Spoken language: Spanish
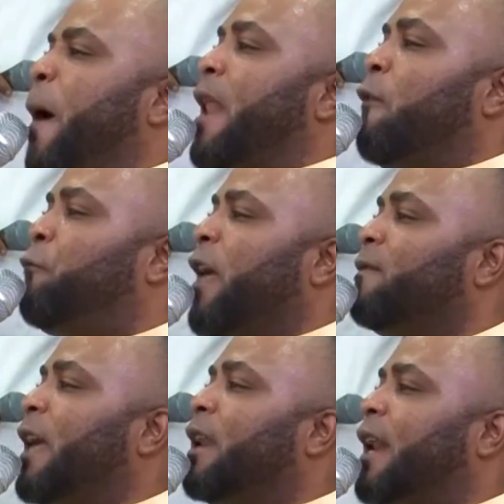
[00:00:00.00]
para
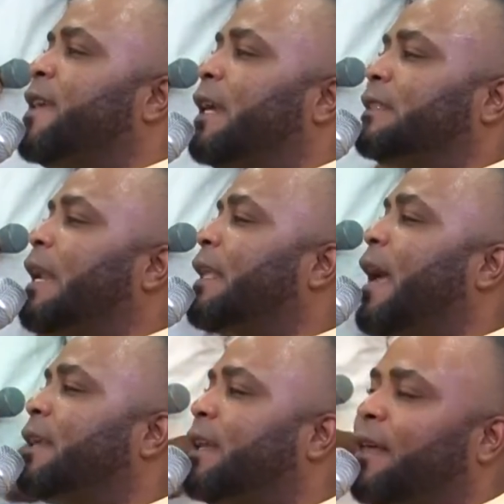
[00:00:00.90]
frente al rey
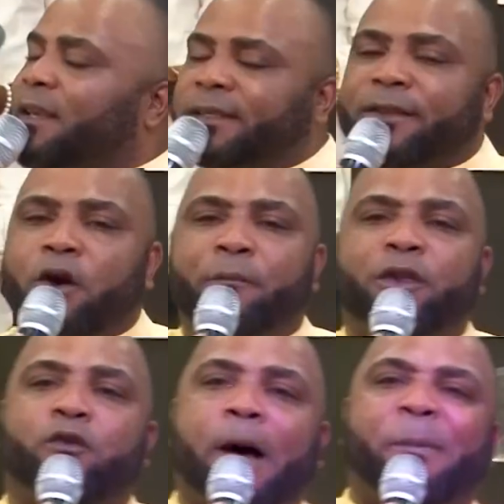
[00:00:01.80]
Altarquerque y le dice, Dios
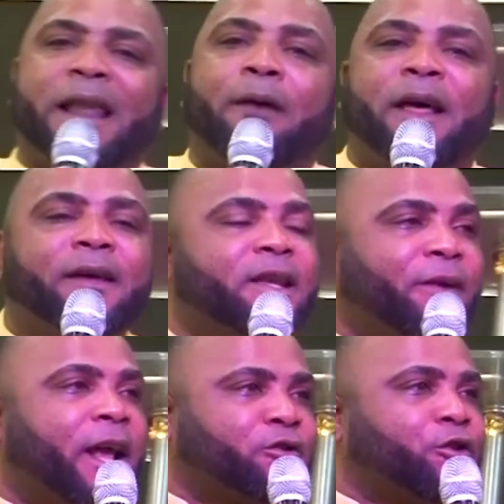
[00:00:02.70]
me dio una palabra de
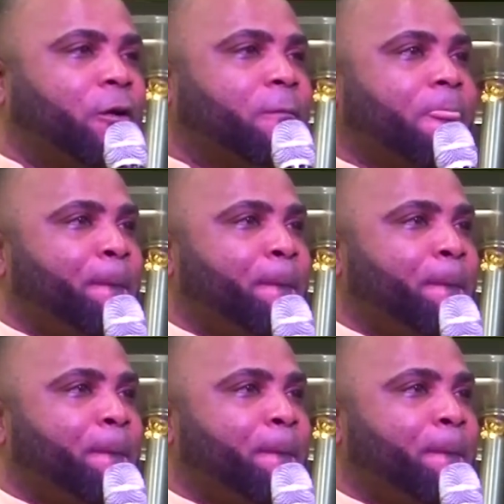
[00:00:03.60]
liberación.